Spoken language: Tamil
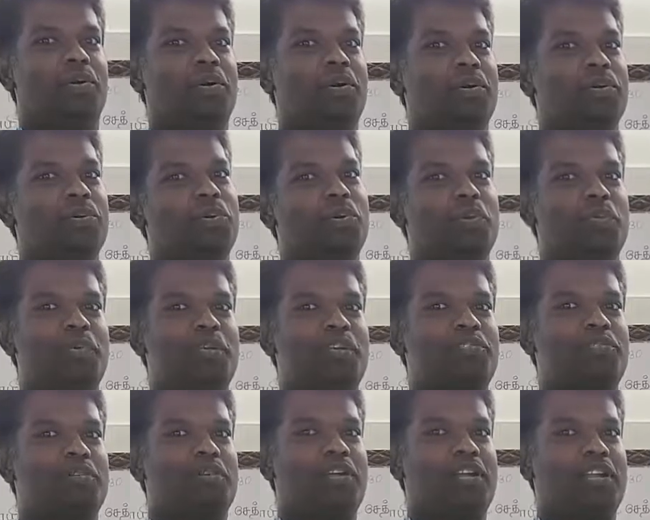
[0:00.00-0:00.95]
ஒரு நூறு
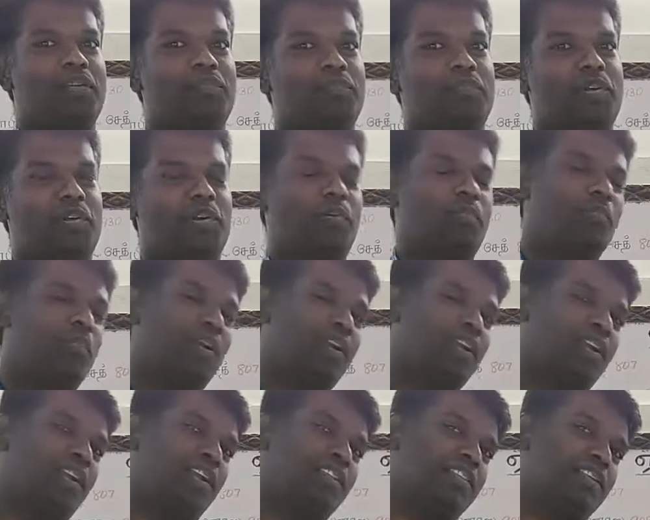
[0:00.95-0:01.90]
பேர் சொல்லலாம் ரொம்ப
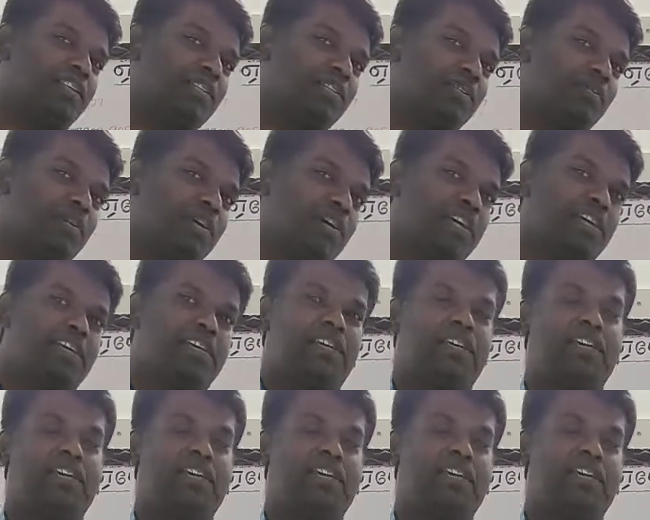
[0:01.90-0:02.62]
நல்லா தெரிஞ்சவங்க